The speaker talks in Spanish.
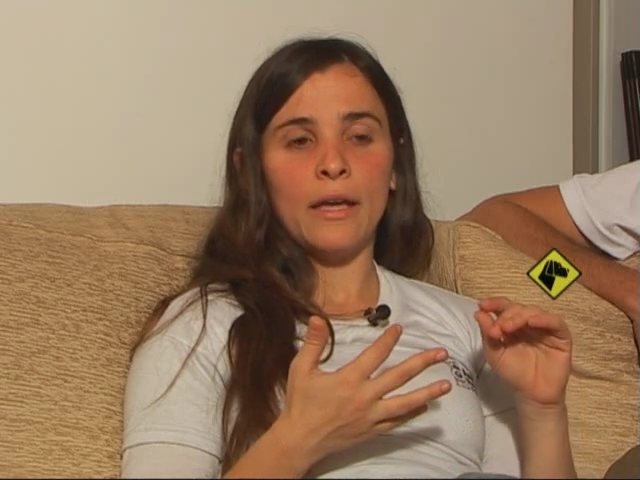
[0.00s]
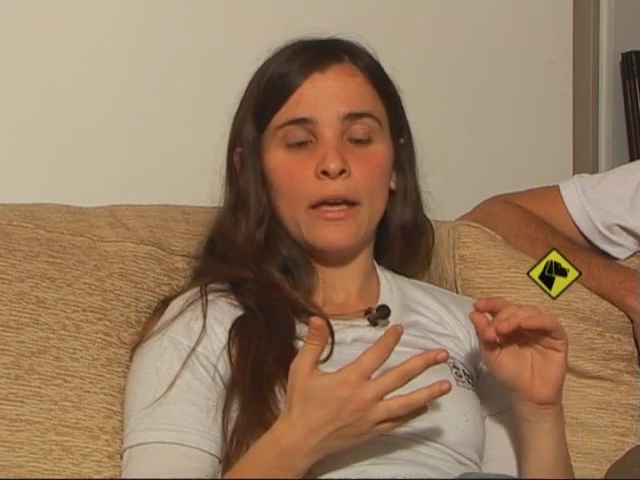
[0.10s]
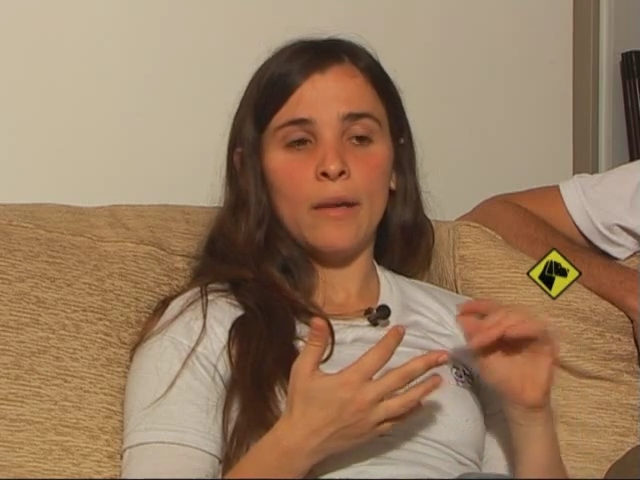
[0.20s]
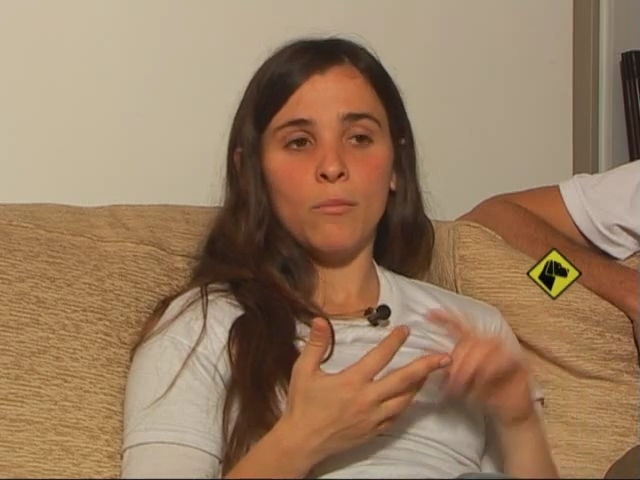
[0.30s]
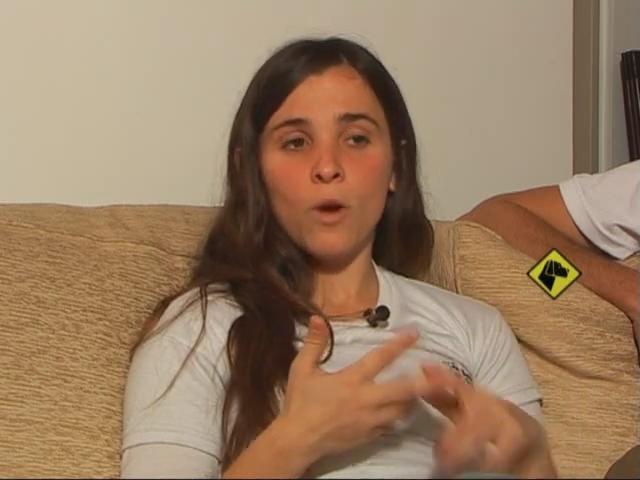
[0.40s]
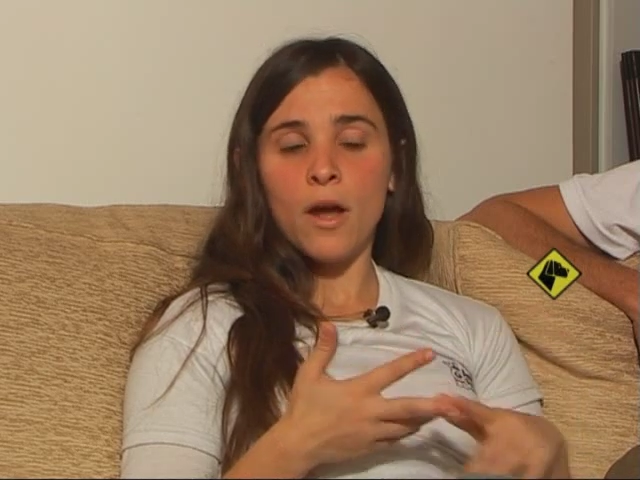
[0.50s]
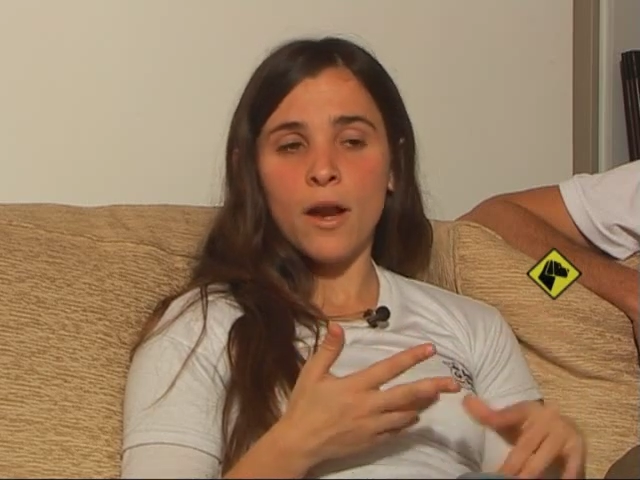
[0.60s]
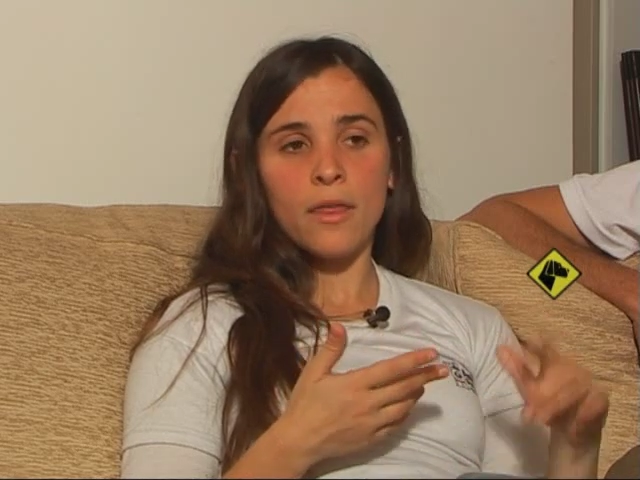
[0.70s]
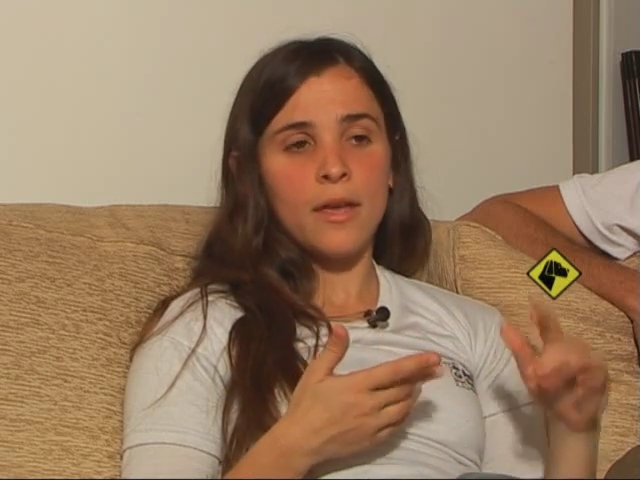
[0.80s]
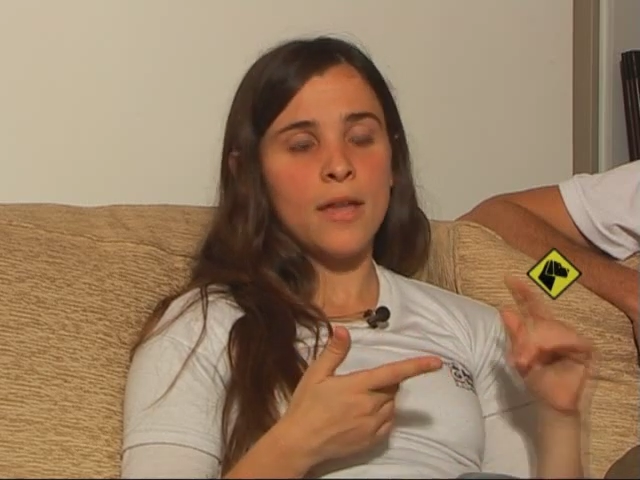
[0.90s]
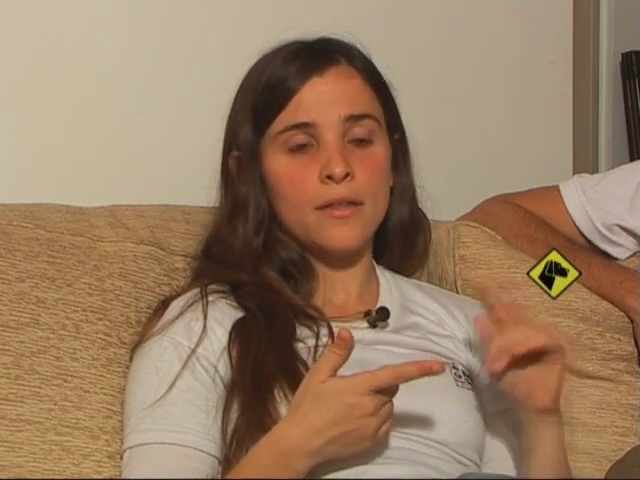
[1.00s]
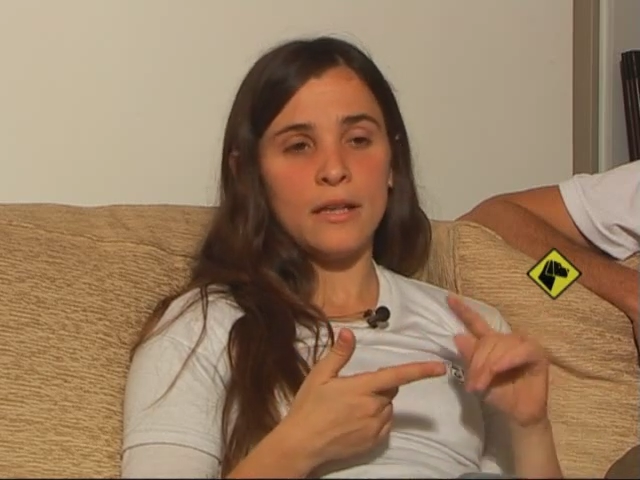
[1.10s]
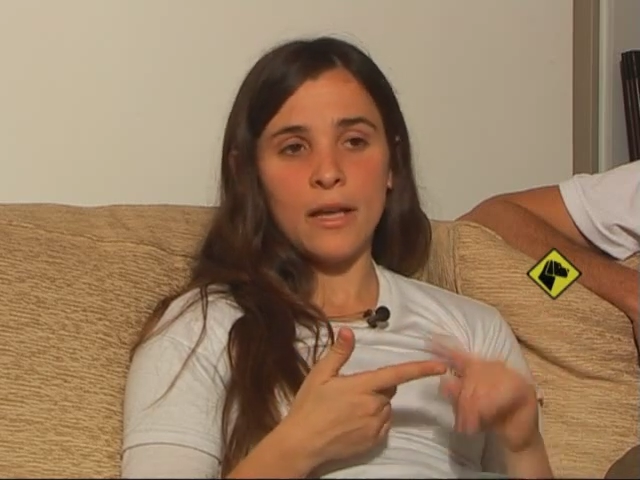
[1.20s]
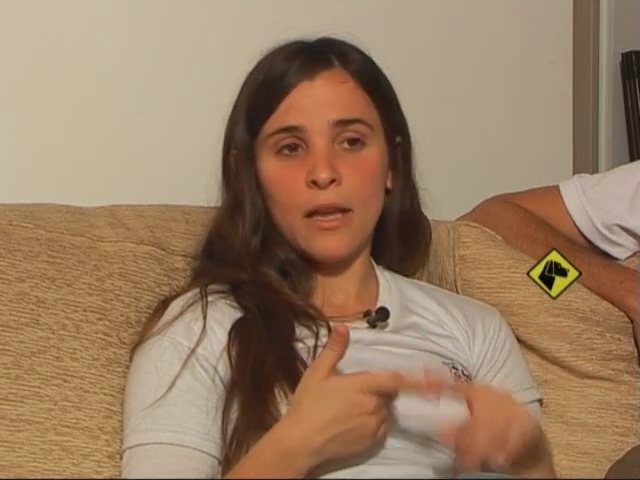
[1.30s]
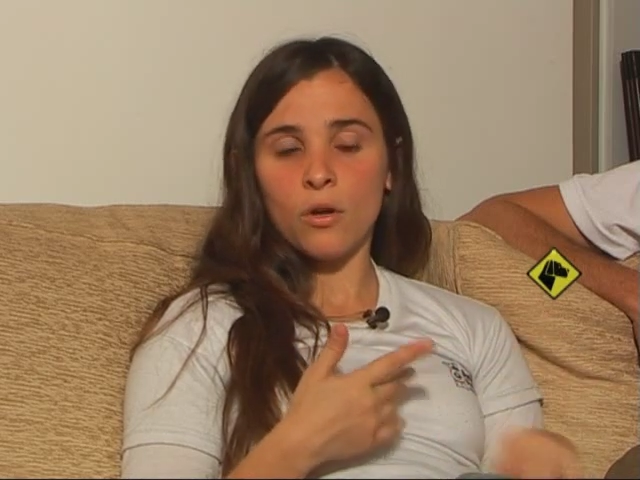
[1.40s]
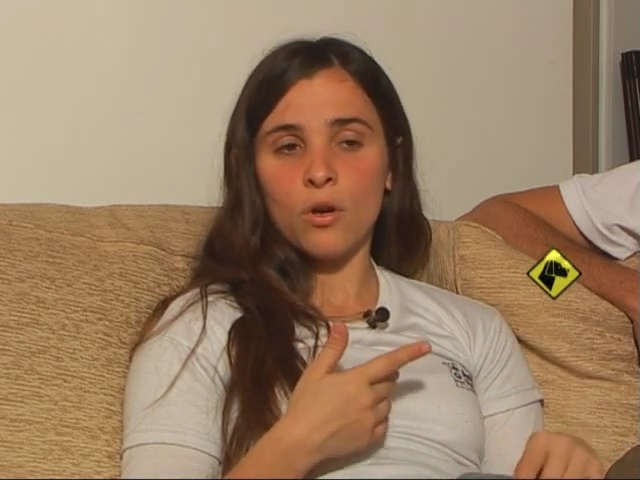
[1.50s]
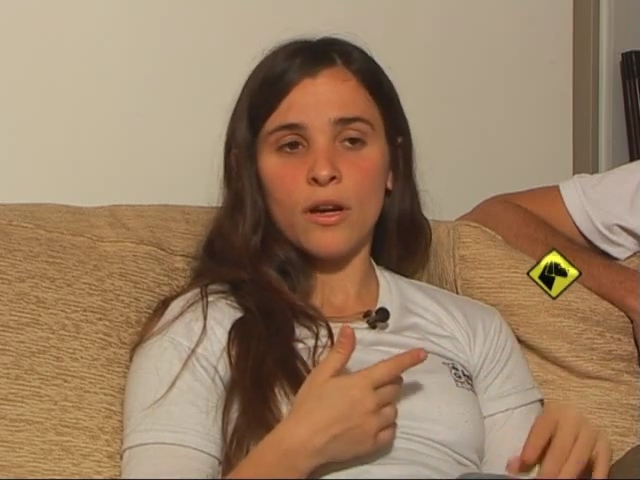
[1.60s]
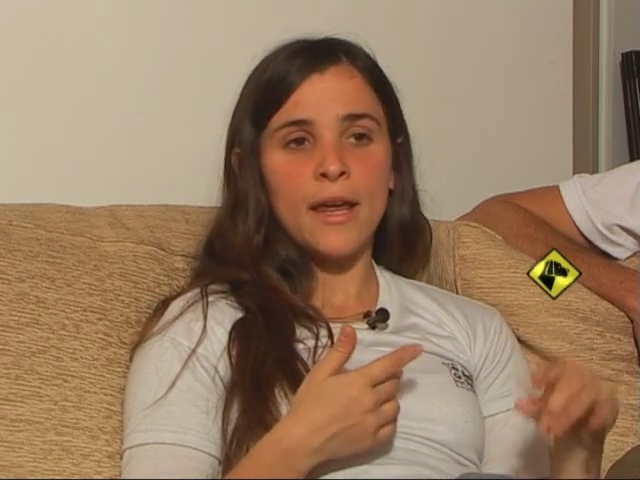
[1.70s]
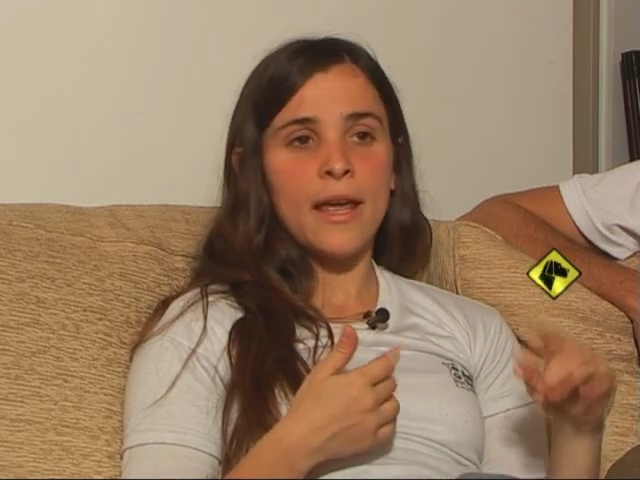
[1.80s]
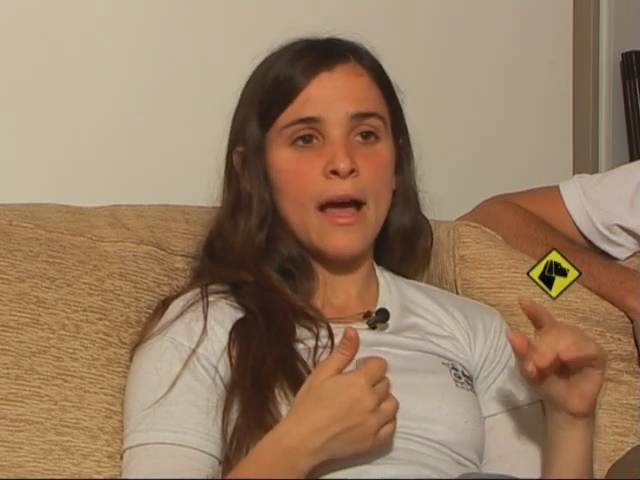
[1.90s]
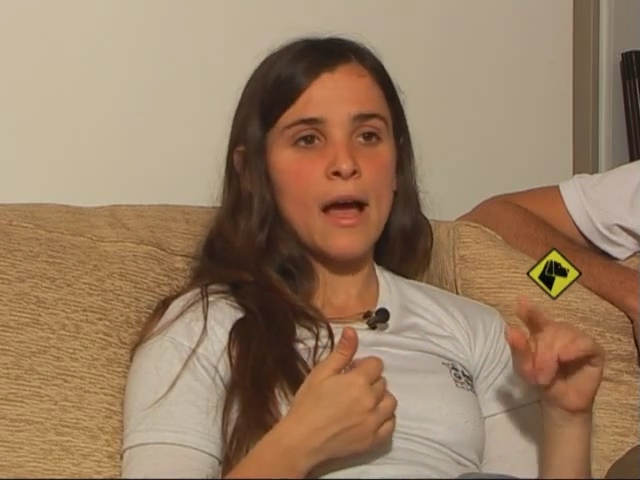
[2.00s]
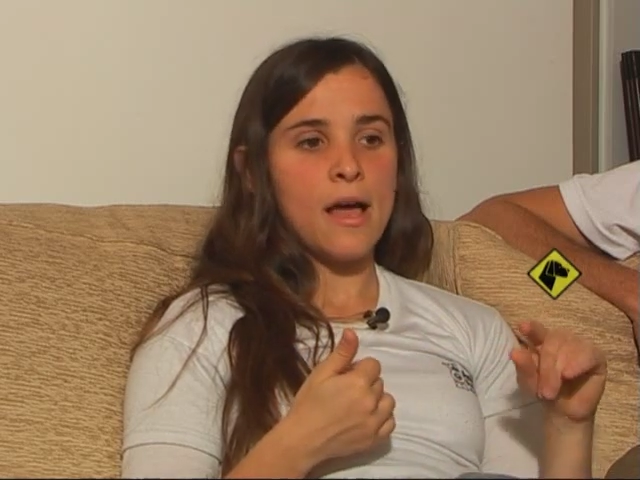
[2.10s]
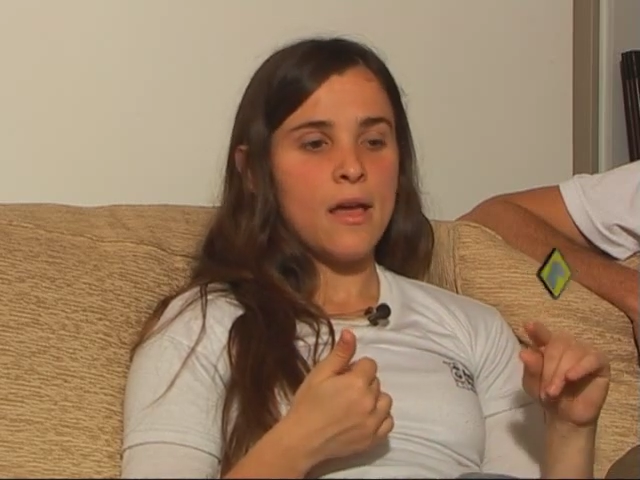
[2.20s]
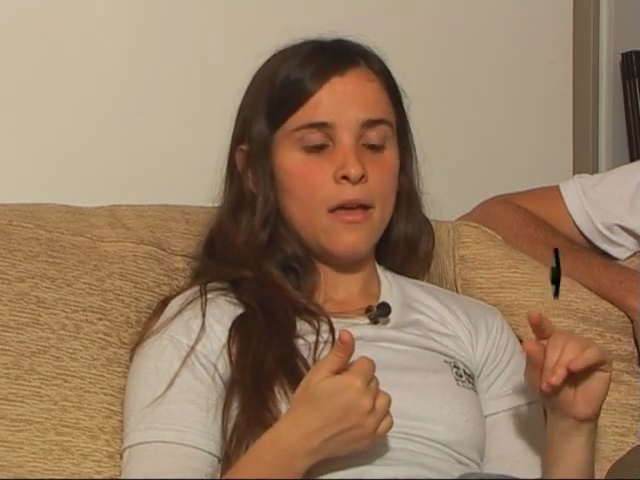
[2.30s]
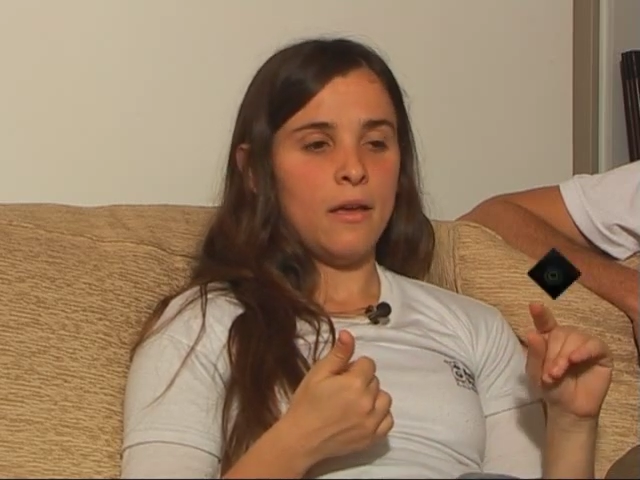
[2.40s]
eh, muerde, tira la correa,